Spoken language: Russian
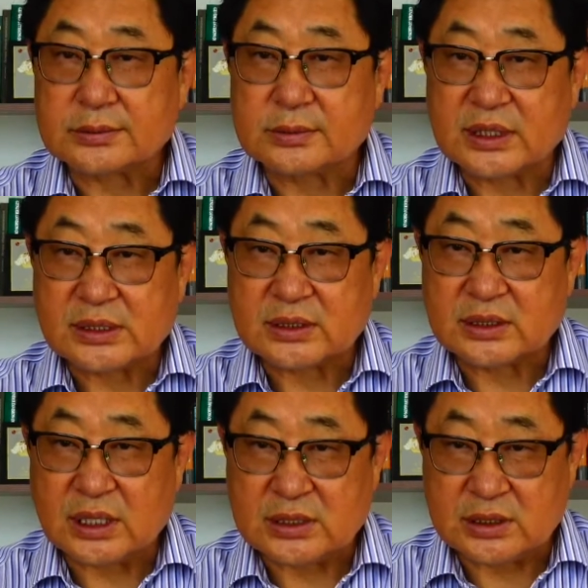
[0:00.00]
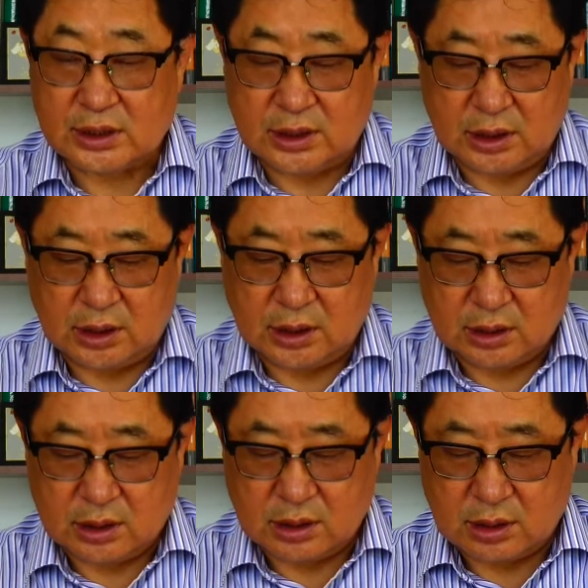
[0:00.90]
Ассоциацией
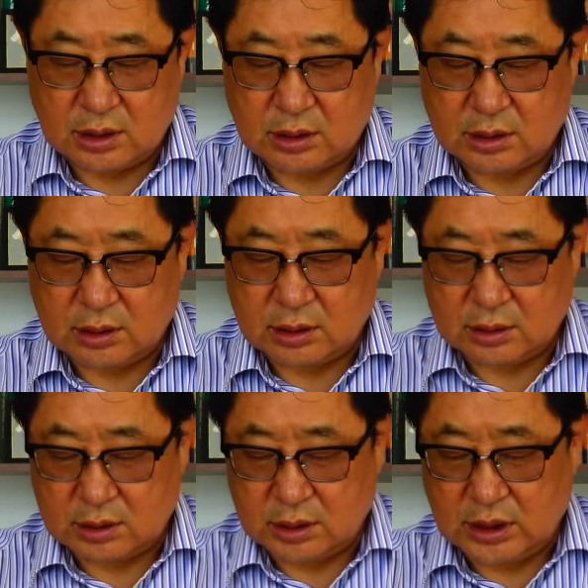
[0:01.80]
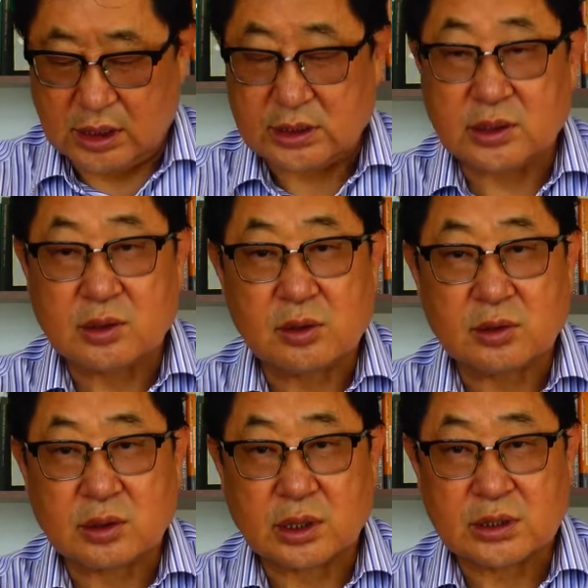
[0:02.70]
э, корейских
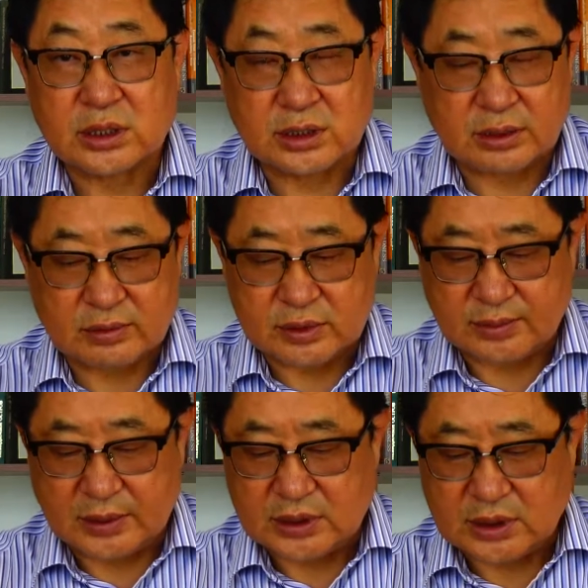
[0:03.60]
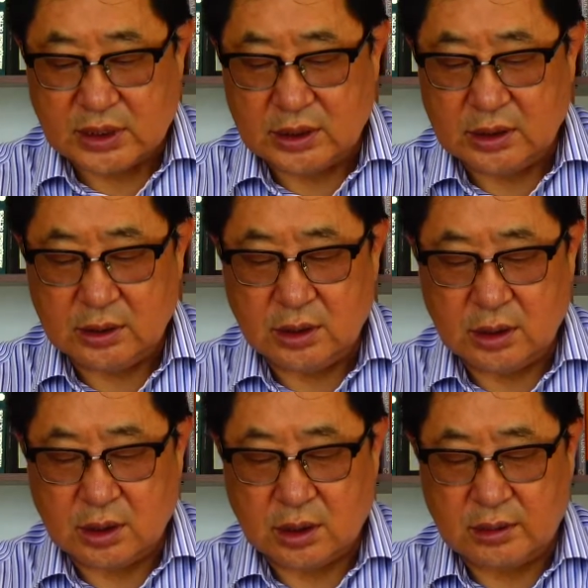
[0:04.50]
культурных центров Узбекистана
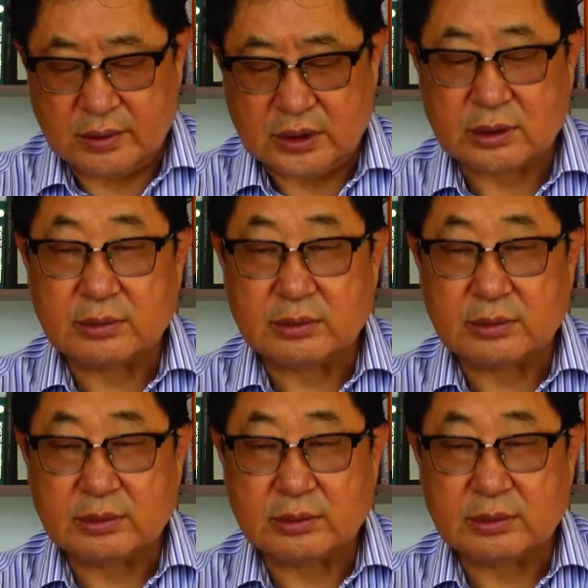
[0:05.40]
э, Виктором